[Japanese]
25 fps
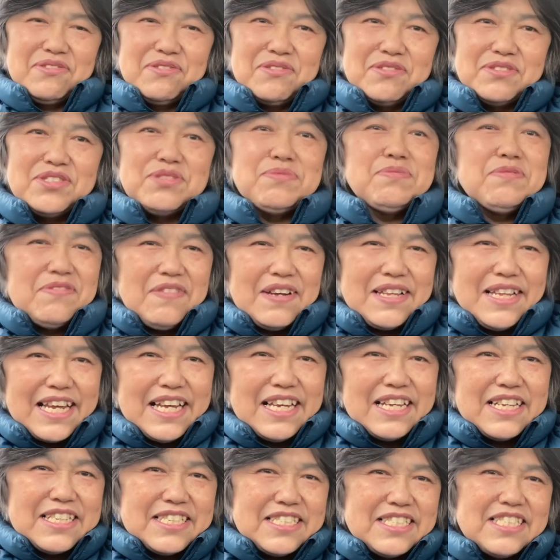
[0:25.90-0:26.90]
自分は
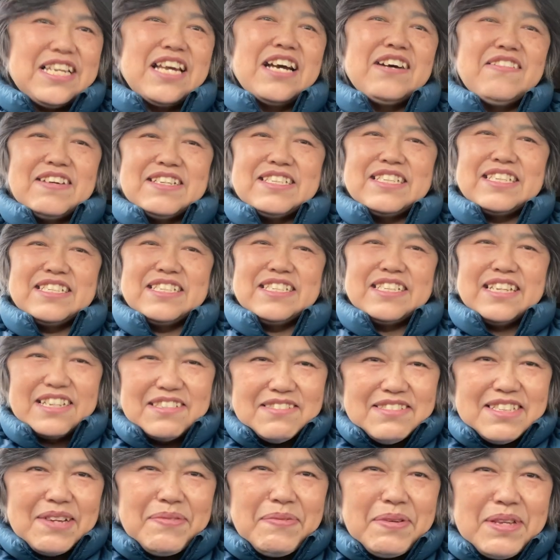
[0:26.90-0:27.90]
ね、幸せにな
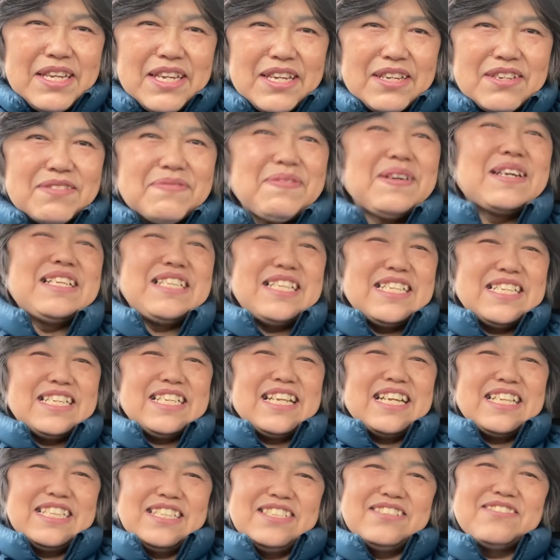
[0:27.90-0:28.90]
るために生まれてき
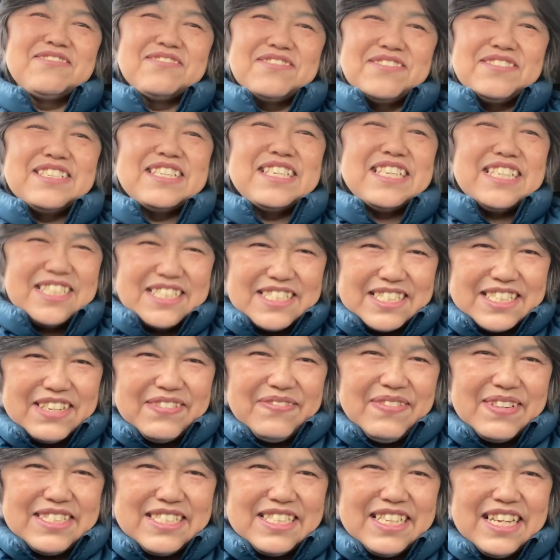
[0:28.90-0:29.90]
たっていうことに気づ
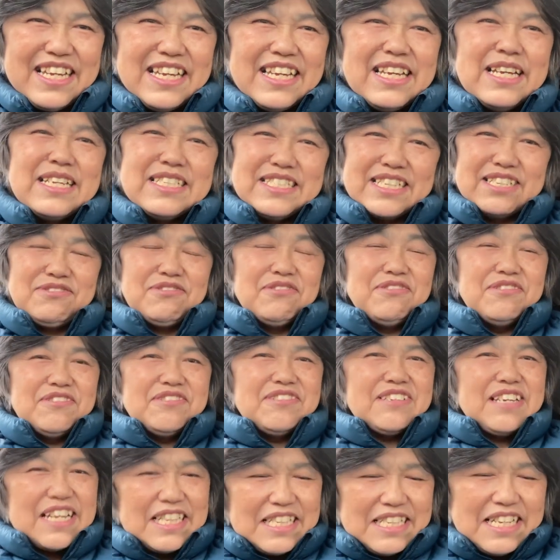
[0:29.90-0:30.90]
きまして、じゃあ
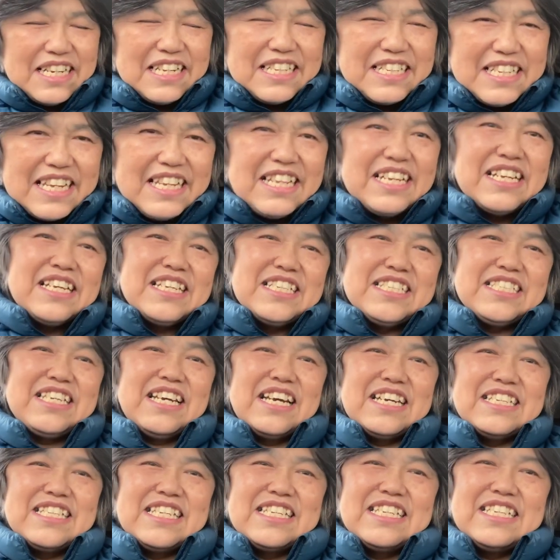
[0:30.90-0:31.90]
どうやったらね、
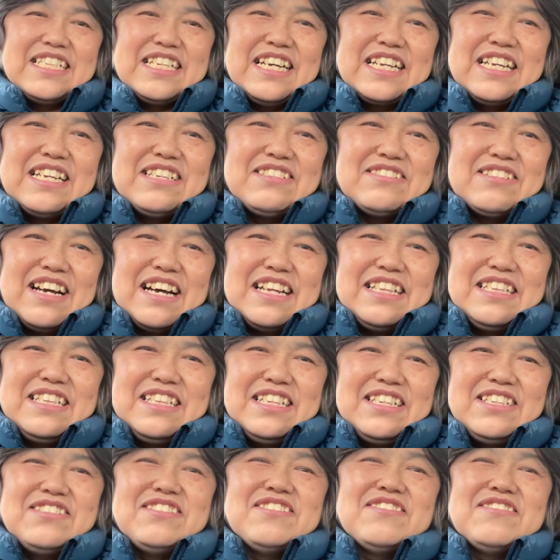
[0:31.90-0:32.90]
幸せになれるかっ
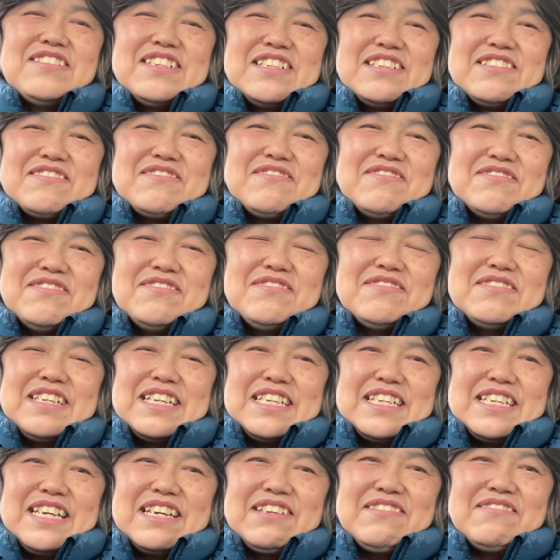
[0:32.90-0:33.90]
ていうようなことを
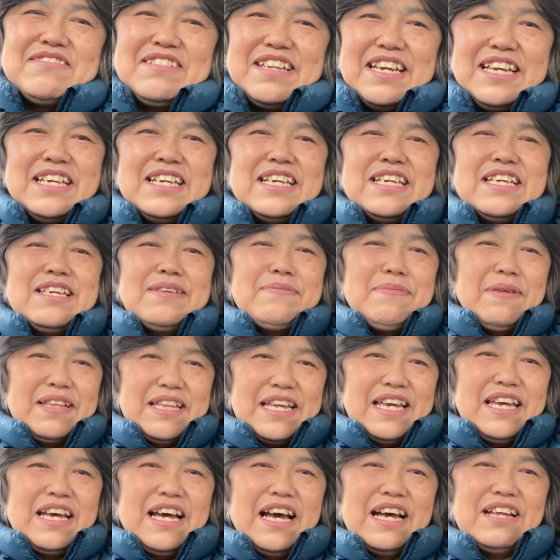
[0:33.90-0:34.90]
ね、結構ね、今ね、